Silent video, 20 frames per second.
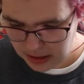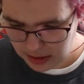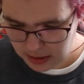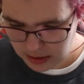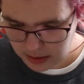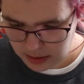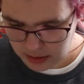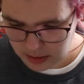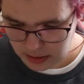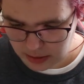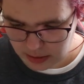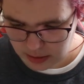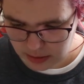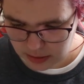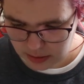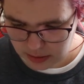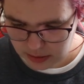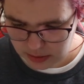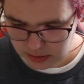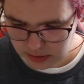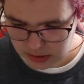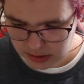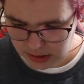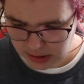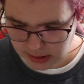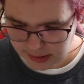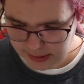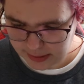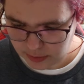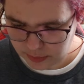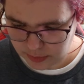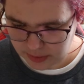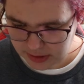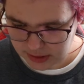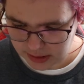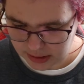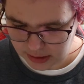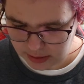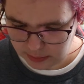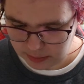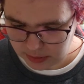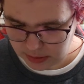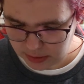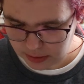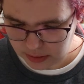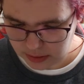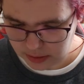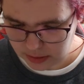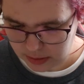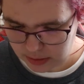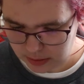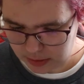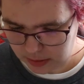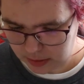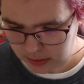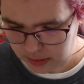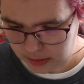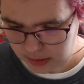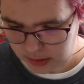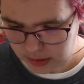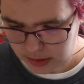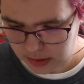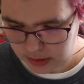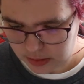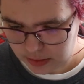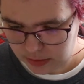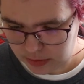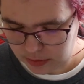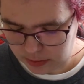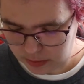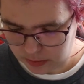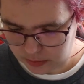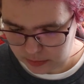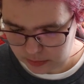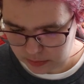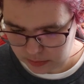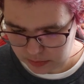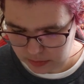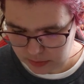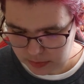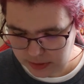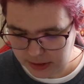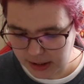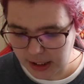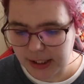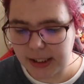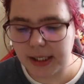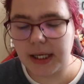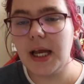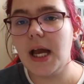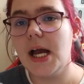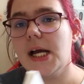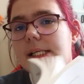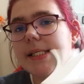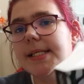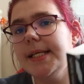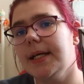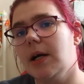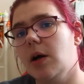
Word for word: est... J'allais dire stream Non. C'est écrit assez